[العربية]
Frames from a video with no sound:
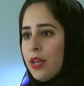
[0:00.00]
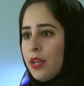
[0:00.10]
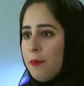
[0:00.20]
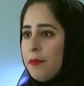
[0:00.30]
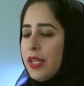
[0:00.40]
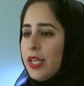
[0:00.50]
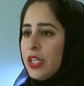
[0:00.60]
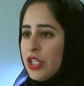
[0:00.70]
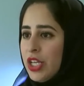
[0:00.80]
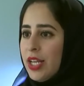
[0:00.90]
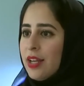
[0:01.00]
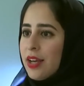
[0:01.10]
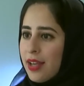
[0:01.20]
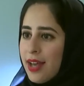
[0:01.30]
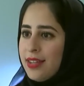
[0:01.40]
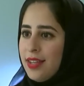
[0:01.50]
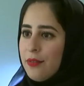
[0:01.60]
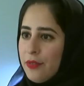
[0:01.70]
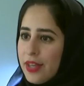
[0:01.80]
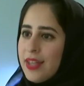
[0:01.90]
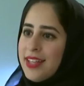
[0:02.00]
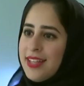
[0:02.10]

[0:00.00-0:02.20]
نبني جيل قيادي في ريادة